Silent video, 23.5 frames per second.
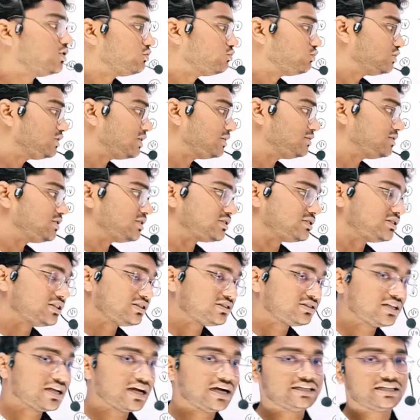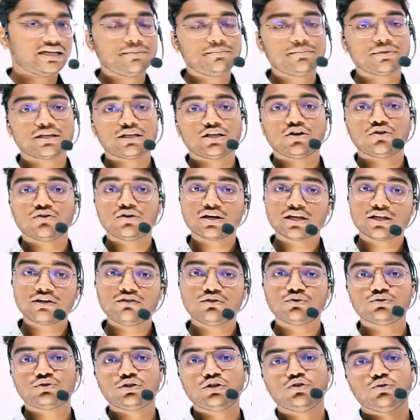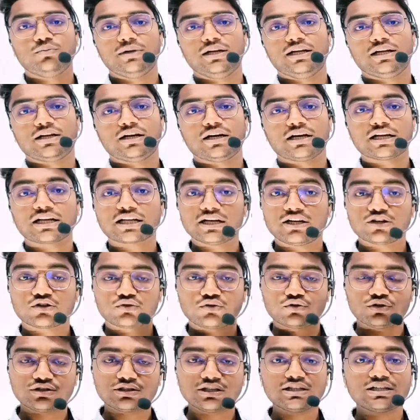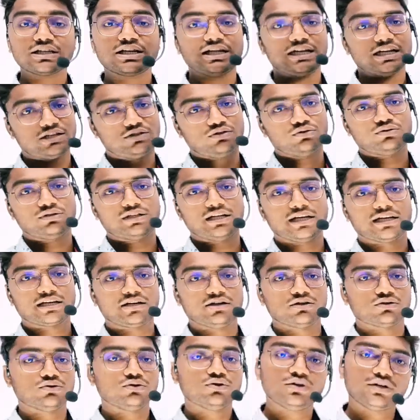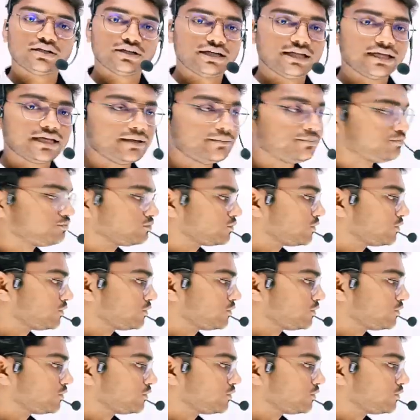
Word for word: वो जब जिसने जिसने अटैम्प्ट किया होगा केवल उसी को मिलेगा अगर क्वेश्चन गलत होता है कल को ठीक है